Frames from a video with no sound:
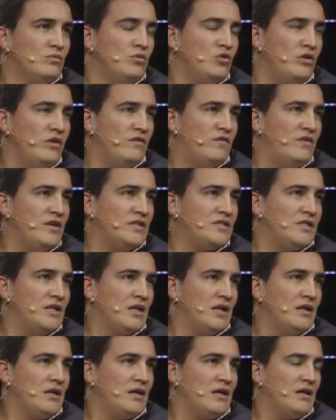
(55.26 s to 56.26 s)

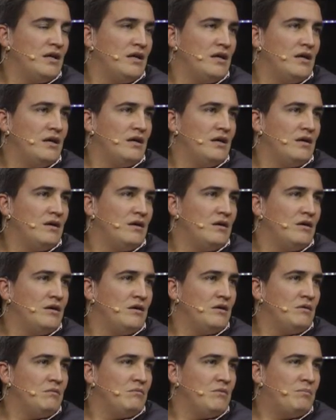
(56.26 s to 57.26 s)
difícil.
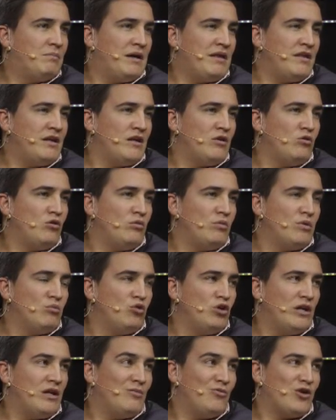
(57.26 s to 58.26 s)
Eh, mm. Mi padre era un hombre
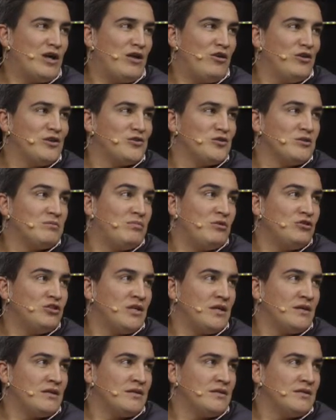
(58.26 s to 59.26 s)
muy enamorado de su
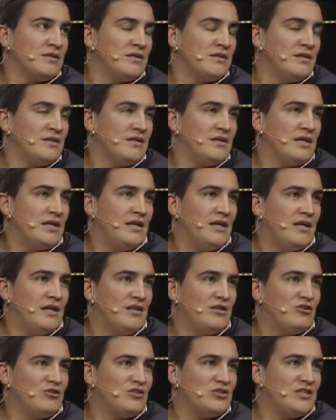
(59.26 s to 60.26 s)
esposa. Mm.
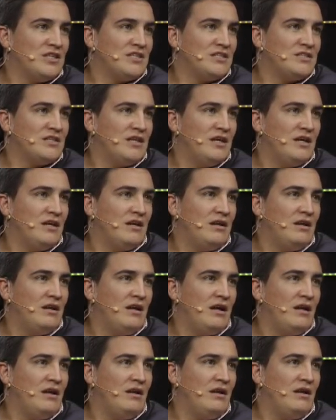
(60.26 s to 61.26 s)
Entonces eh,
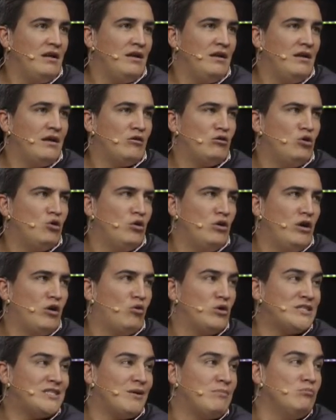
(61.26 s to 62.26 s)
le,
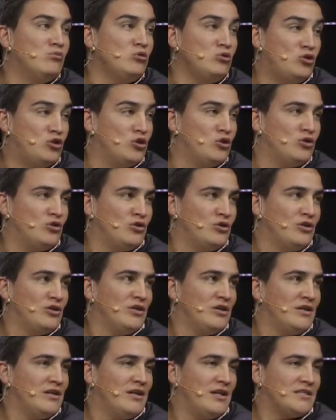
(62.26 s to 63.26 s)
cuesta mucho
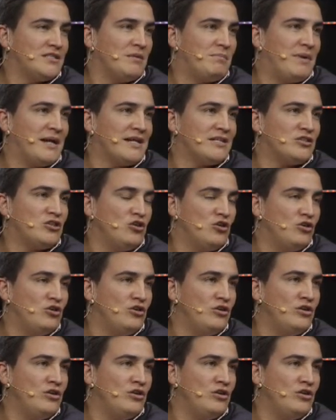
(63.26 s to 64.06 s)
la separación